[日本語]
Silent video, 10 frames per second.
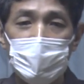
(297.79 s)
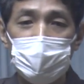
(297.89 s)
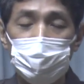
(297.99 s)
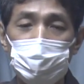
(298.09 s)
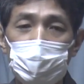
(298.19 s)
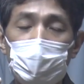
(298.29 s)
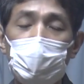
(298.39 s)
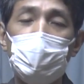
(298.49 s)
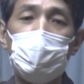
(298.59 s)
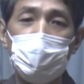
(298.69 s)
自分の
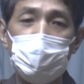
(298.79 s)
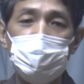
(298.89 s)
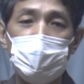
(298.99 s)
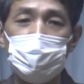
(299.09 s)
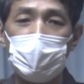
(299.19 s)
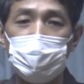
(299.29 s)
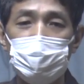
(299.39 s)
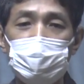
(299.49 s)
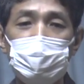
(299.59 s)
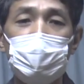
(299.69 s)
心の持ち方
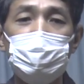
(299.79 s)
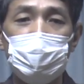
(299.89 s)
視点